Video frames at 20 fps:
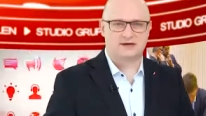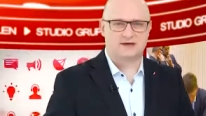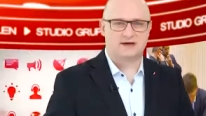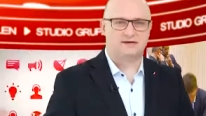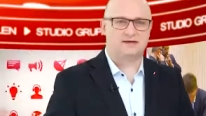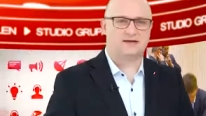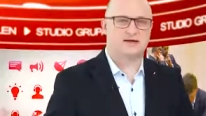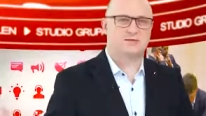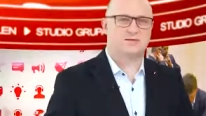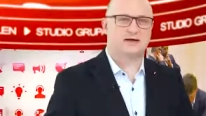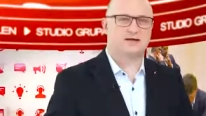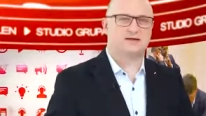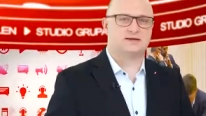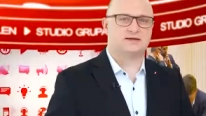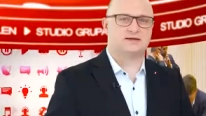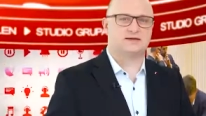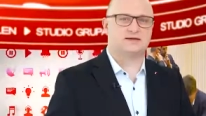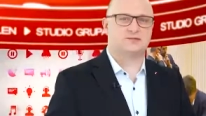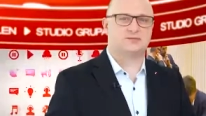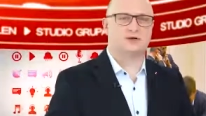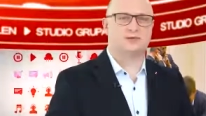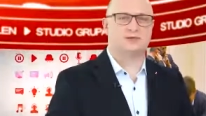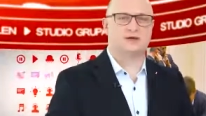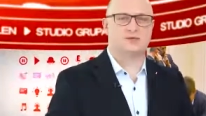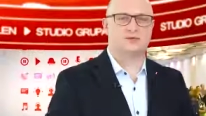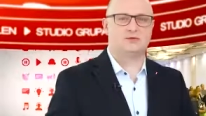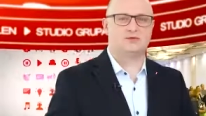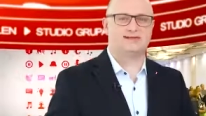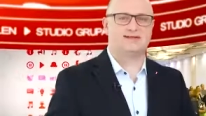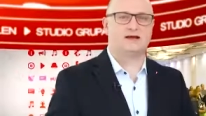na temat
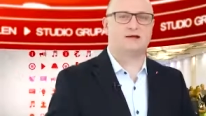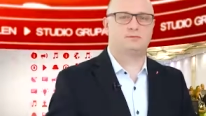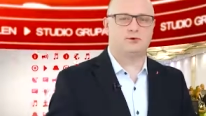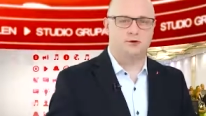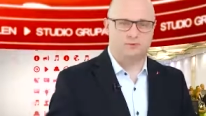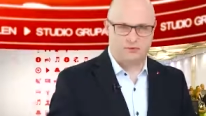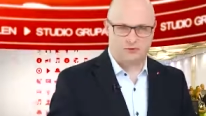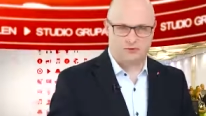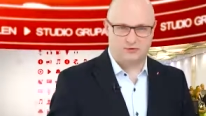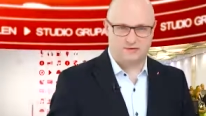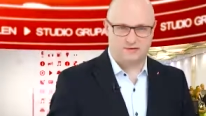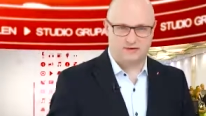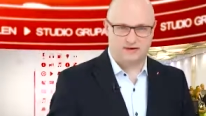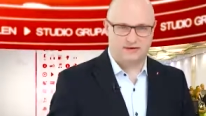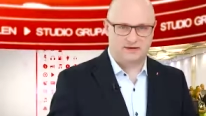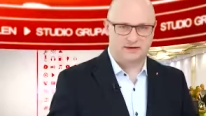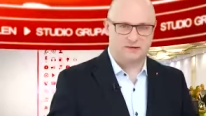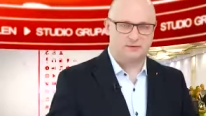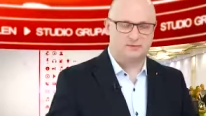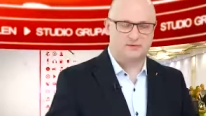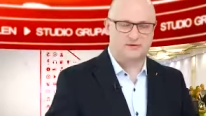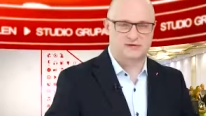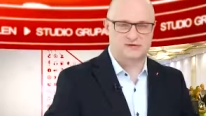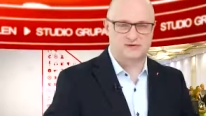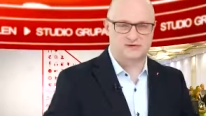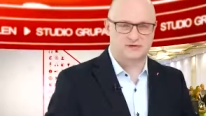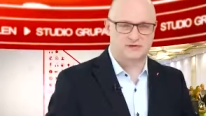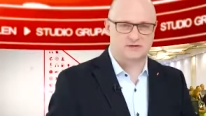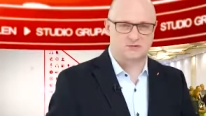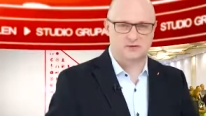problemu zaproponowanego
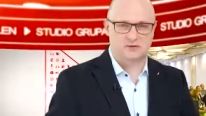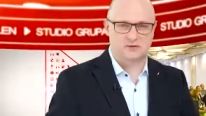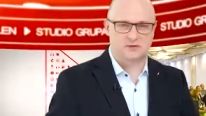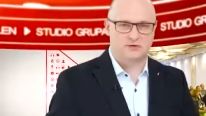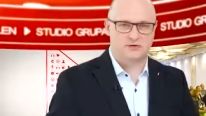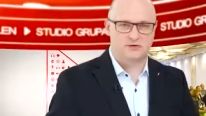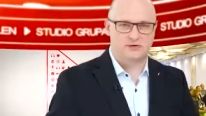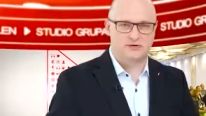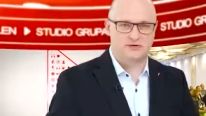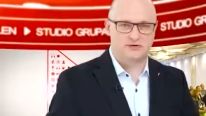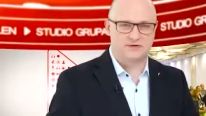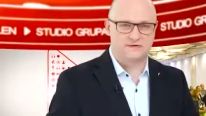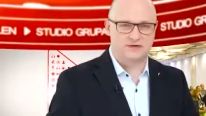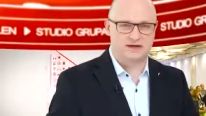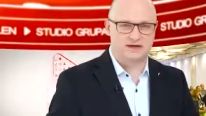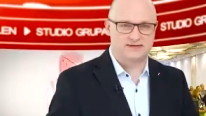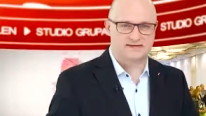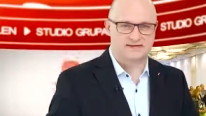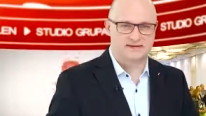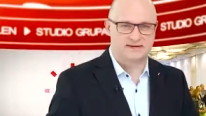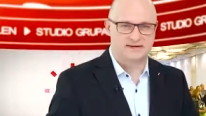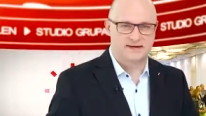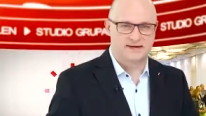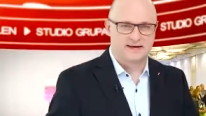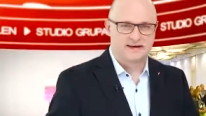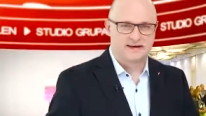przez Biuro Innowacji.